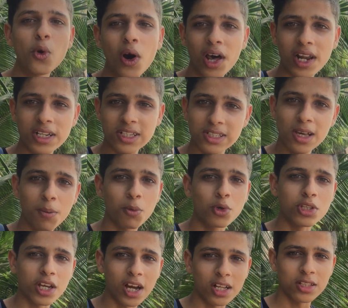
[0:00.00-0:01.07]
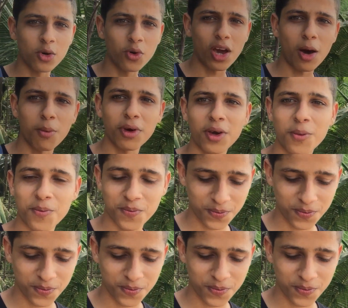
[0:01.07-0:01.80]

व्यू आ रहा है जैसे आपको दिखाता हूँ यहाँ पे